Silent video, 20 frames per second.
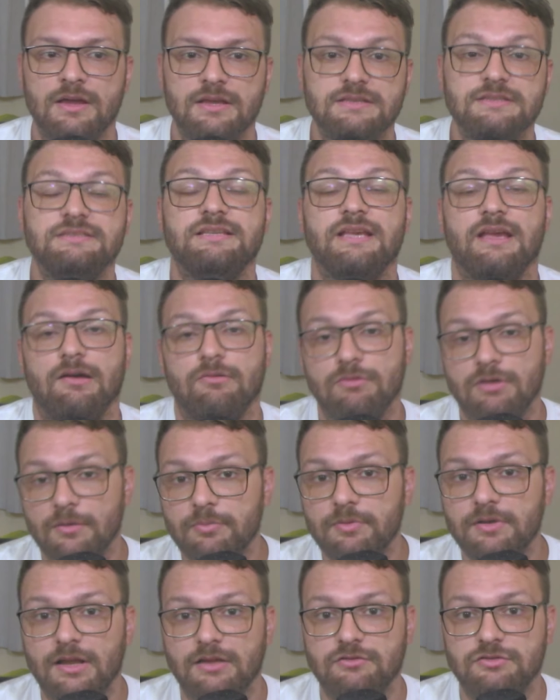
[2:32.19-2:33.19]
se é um
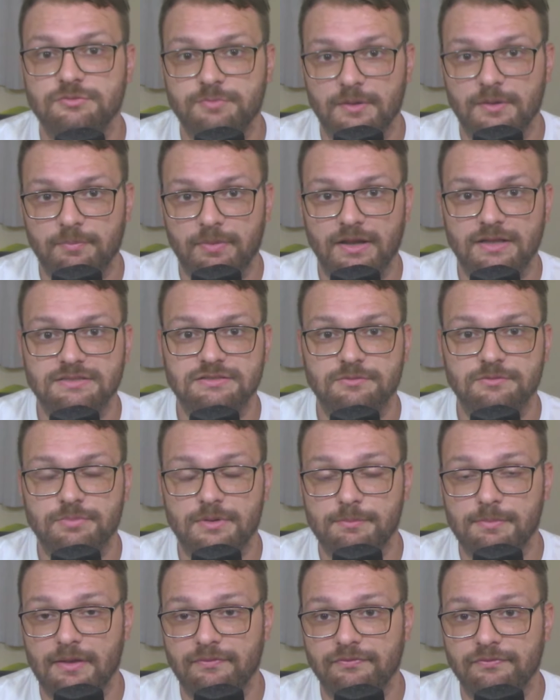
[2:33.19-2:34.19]
campeonato de preparação para
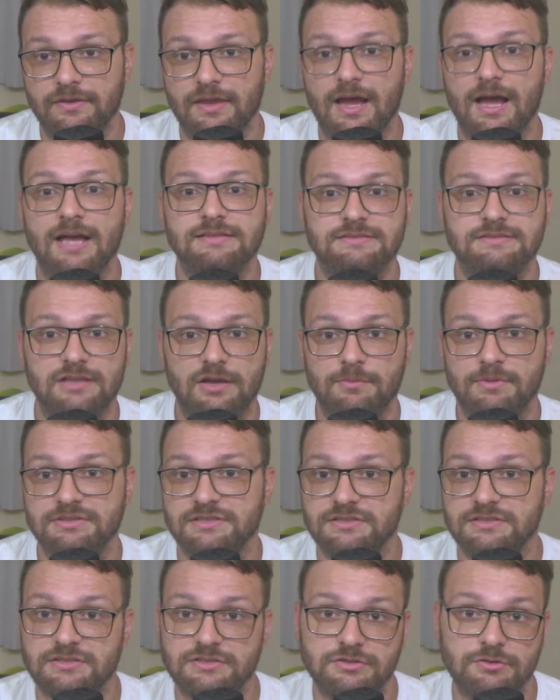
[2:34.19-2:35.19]
BFA, se é uma
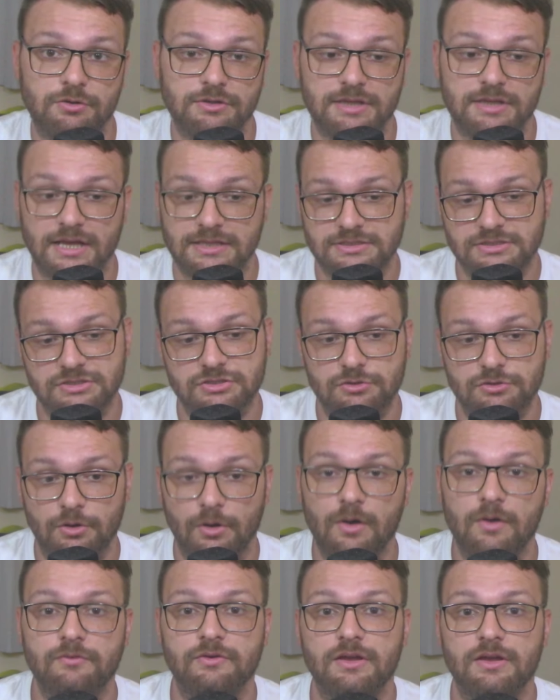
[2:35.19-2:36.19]
chance de rodar gente
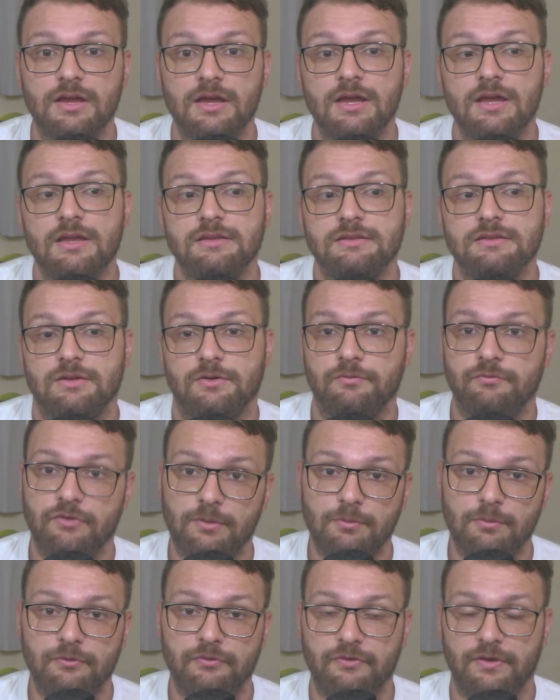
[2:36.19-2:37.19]
nova. Então
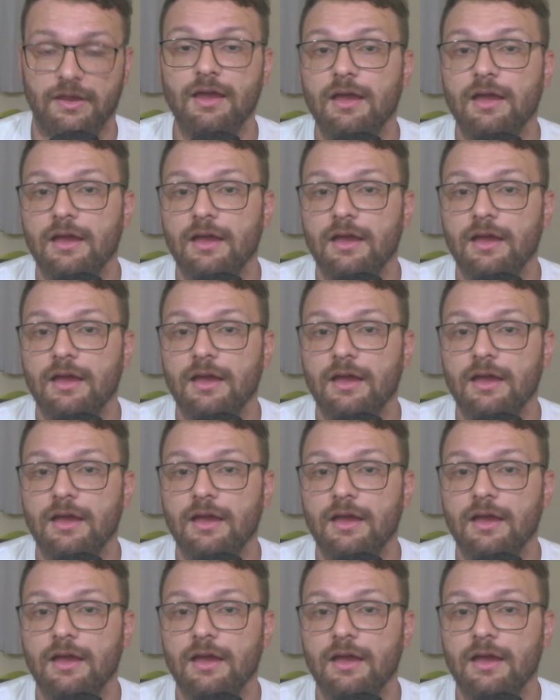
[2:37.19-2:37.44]
vamos ver